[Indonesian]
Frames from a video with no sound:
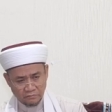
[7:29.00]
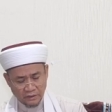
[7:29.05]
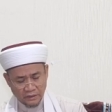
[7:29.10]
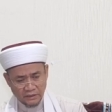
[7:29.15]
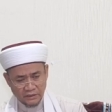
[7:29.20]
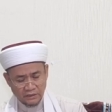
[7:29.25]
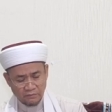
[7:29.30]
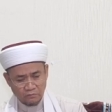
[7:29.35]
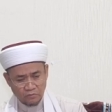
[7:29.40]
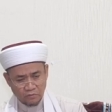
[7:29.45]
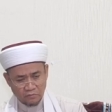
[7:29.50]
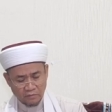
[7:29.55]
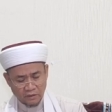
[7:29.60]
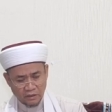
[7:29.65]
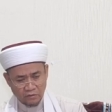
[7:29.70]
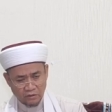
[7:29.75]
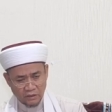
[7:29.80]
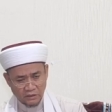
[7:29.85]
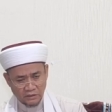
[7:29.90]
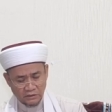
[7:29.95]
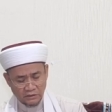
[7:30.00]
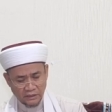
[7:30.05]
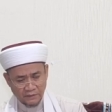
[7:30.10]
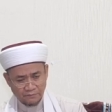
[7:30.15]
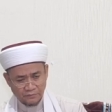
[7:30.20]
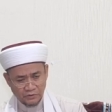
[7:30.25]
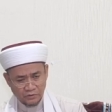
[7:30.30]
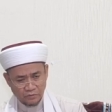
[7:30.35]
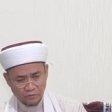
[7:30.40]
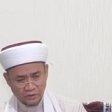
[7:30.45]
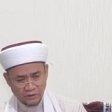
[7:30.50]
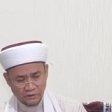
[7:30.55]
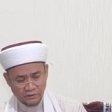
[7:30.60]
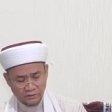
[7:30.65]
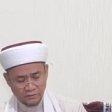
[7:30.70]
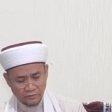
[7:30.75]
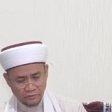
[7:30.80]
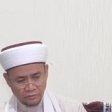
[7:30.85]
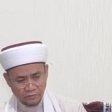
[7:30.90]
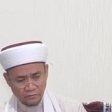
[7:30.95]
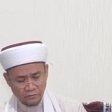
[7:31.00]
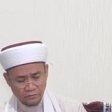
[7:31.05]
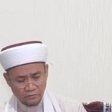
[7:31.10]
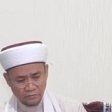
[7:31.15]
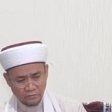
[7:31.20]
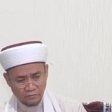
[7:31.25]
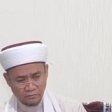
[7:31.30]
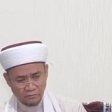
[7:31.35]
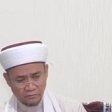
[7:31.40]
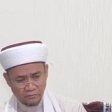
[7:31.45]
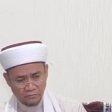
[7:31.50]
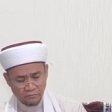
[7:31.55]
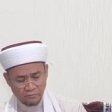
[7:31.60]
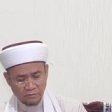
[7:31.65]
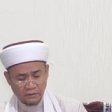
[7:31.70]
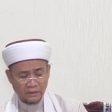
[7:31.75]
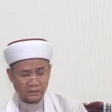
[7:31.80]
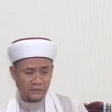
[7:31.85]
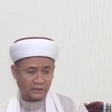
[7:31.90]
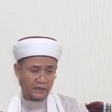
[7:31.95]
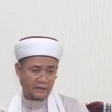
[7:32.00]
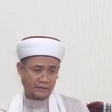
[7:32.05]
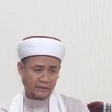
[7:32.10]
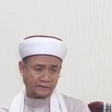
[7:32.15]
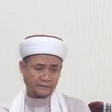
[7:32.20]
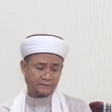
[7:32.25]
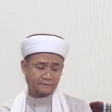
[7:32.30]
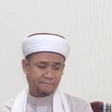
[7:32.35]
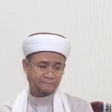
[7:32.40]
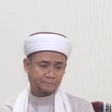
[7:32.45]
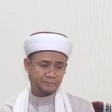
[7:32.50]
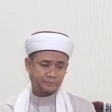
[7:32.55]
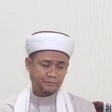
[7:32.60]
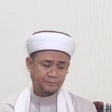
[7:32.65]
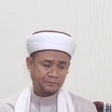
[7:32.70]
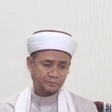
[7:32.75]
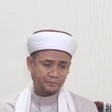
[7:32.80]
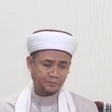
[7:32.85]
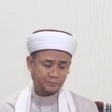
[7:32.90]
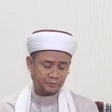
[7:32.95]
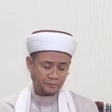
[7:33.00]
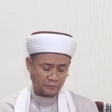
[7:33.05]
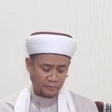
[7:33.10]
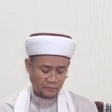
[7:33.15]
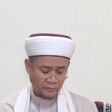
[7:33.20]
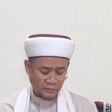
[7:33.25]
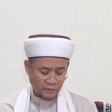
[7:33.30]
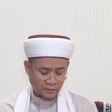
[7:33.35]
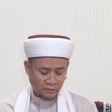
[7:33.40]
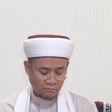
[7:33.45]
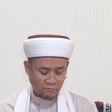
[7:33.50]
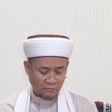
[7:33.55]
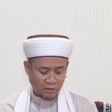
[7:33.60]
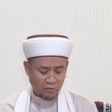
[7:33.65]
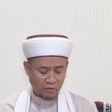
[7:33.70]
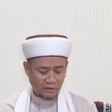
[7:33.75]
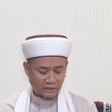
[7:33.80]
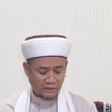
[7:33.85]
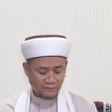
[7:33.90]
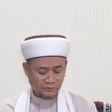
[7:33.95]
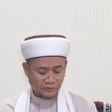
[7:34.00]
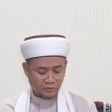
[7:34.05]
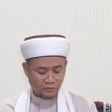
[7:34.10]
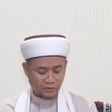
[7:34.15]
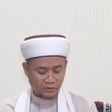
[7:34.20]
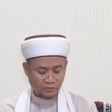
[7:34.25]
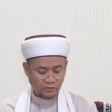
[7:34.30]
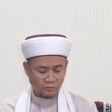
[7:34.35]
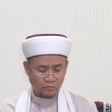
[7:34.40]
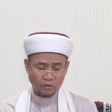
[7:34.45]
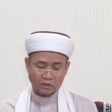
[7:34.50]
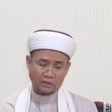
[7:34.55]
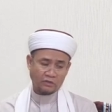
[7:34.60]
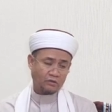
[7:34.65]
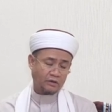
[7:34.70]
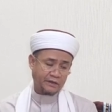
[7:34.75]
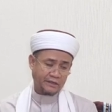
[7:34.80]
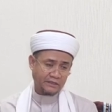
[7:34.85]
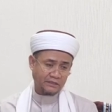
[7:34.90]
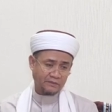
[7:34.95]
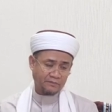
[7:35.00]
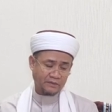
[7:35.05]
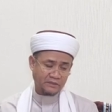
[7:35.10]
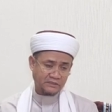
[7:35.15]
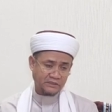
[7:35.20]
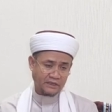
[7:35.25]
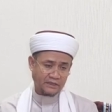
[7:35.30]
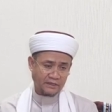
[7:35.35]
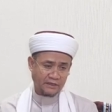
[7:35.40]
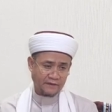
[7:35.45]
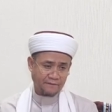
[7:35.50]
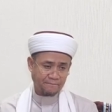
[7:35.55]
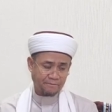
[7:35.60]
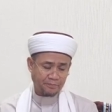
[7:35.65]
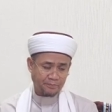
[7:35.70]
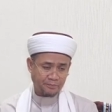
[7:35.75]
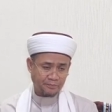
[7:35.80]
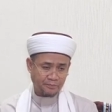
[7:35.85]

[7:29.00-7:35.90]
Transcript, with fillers: bagimu bahwa nafsu itu berkhianat bahwa nafsu itu bukan orang yang terpercaya